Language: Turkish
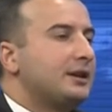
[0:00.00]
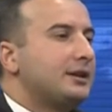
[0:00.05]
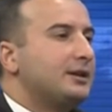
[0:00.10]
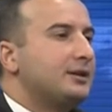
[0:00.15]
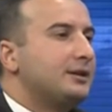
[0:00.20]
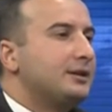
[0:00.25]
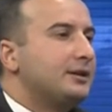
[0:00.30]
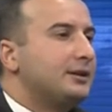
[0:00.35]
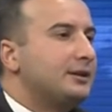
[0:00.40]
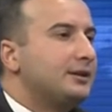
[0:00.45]

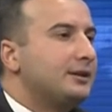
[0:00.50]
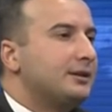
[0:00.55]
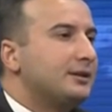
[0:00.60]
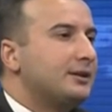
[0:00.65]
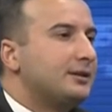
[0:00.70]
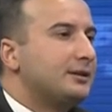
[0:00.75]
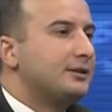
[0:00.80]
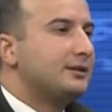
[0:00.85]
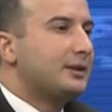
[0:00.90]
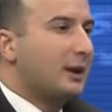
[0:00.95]

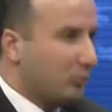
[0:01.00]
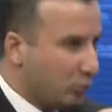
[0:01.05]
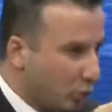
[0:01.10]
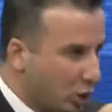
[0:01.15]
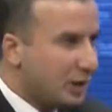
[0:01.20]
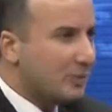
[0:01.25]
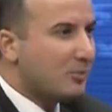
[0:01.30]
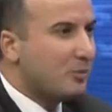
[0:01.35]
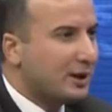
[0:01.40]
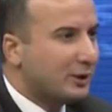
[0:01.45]
Mahvoluruz Ee, diyorlar.
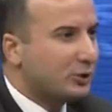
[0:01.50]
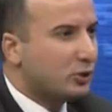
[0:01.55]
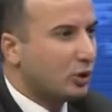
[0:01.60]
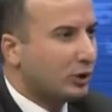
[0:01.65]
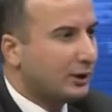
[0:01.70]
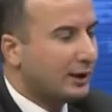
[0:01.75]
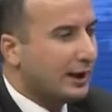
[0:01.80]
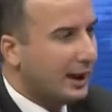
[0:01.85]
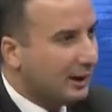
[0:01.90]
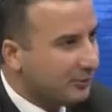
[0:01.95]
Böyle mi bakıyorlar? Yani